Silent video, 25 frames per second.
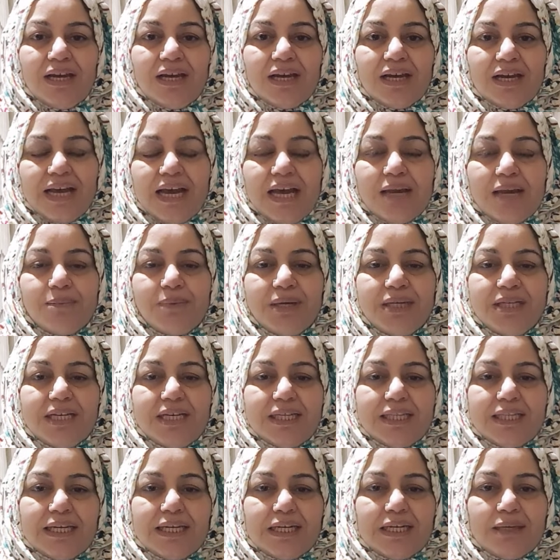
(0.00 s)
खैर फिर
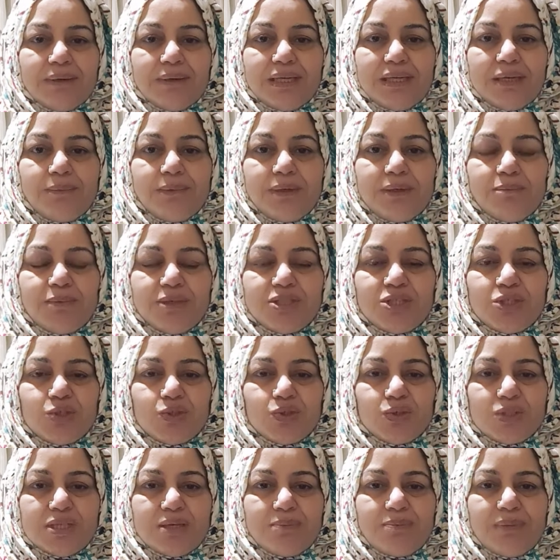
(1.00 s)
ये था कि मैंने अपने
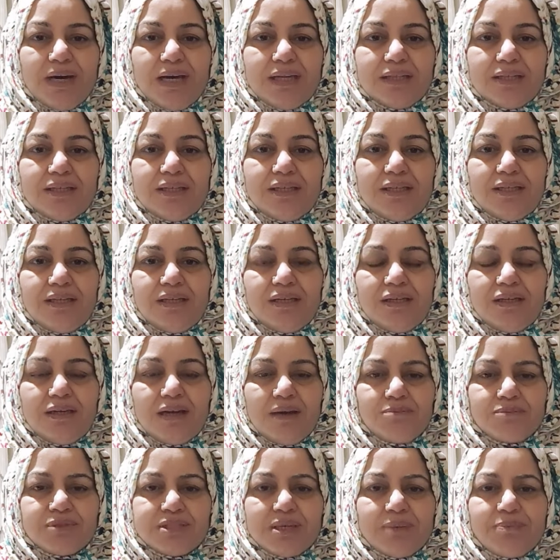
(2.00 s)
बच्चों से बात की
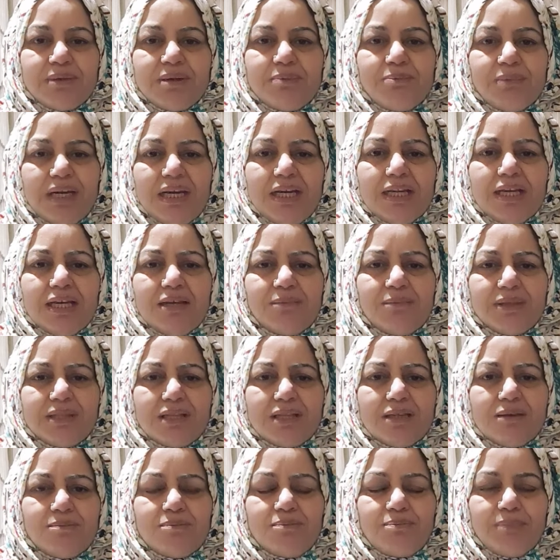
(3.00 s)
हम सब ने मिल के
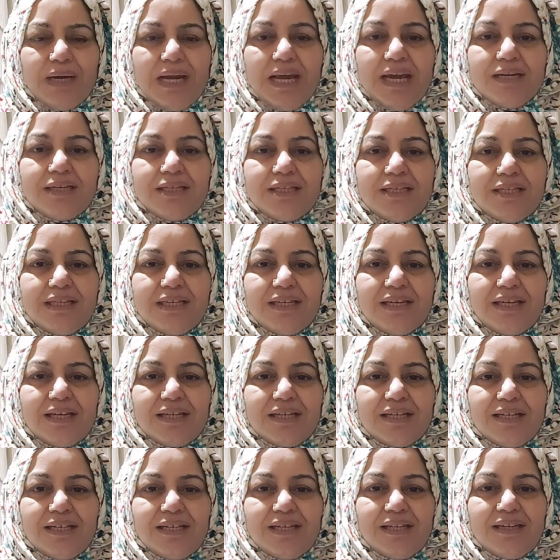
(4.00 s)
मतलब प्लान किया
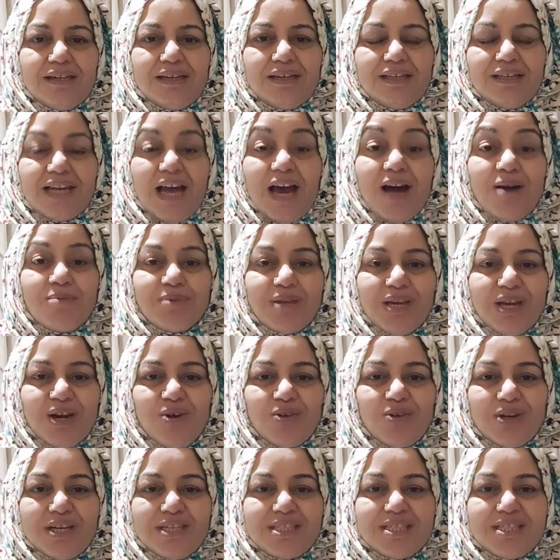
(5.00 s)
कि नाम क्या
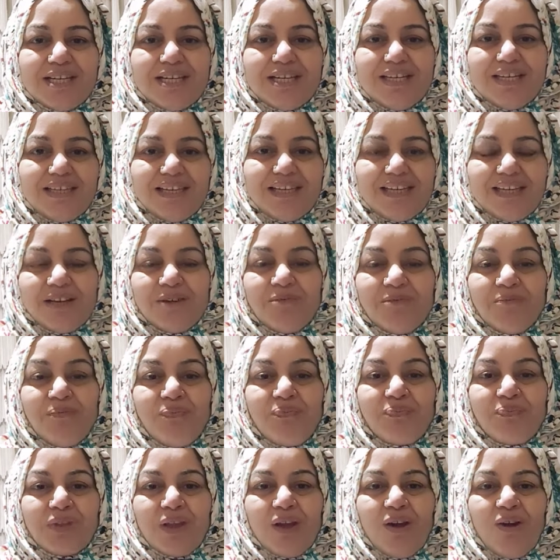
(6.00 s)
होना चाहिए
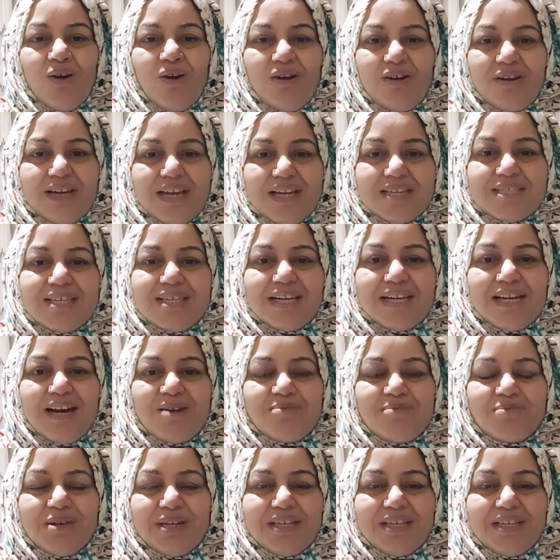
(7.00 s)
और कैसे
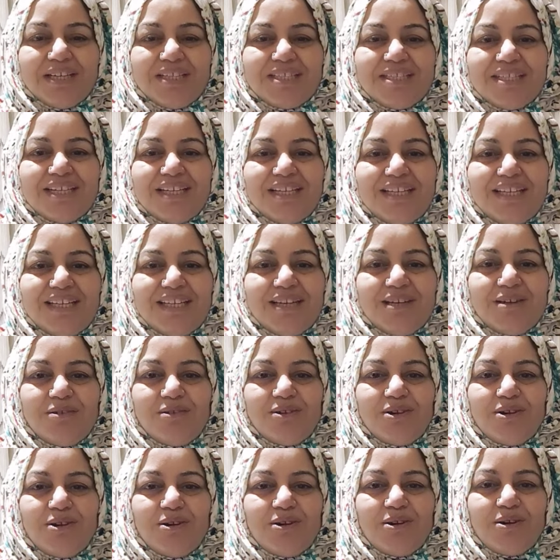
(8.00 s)
काम करना चाहिए
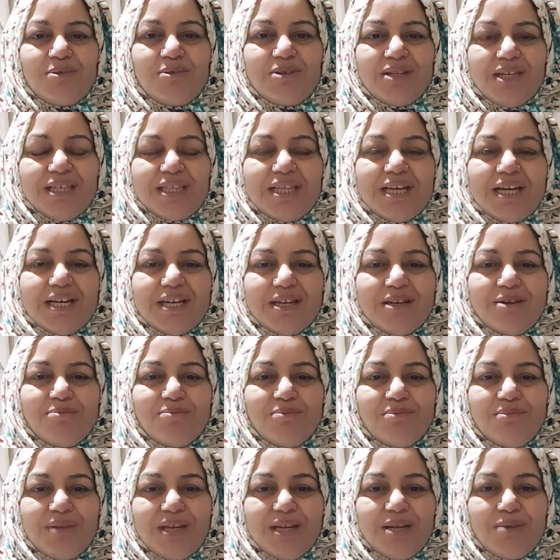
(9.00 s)
और ये था कि
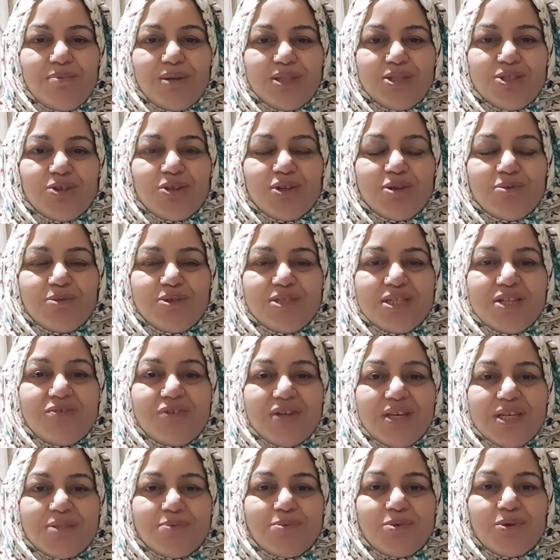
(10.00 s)
मेरे बच्चों ने मुझे
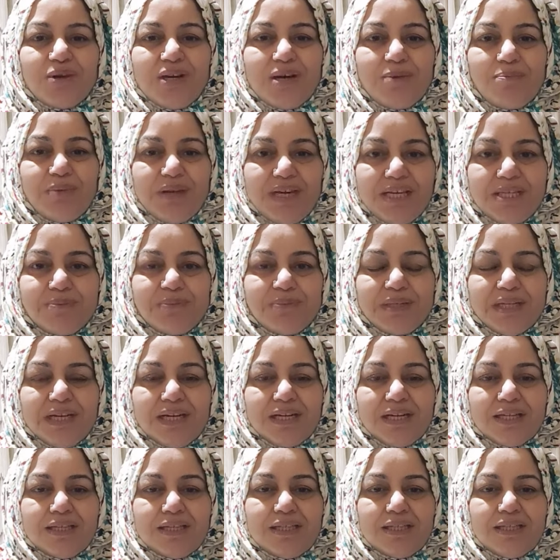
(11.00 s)
फेसबुक का पेज
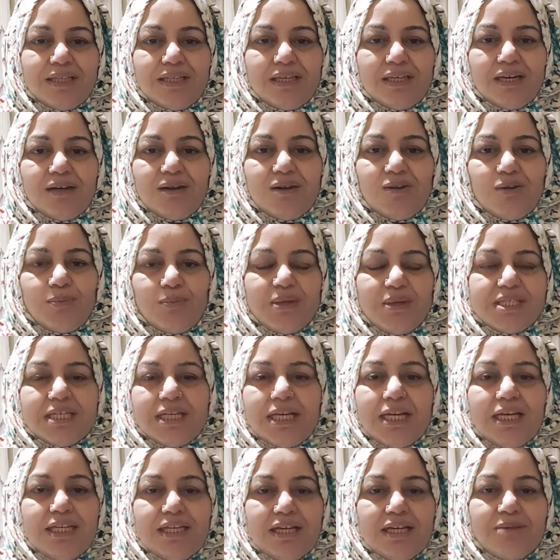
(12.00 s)
बना के दिया और
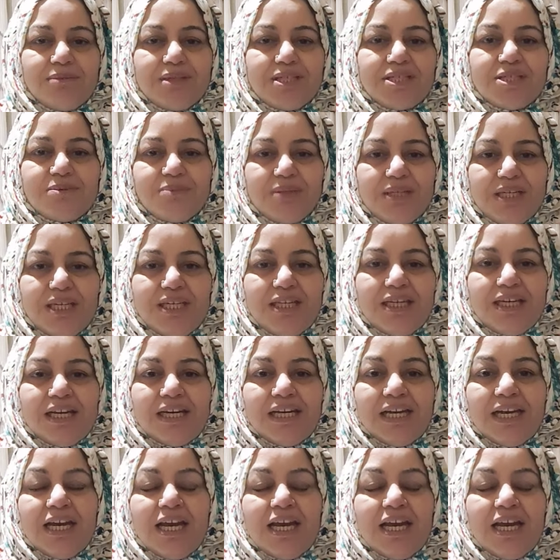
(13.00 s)
बेसिकली हम कश्मीरी हैं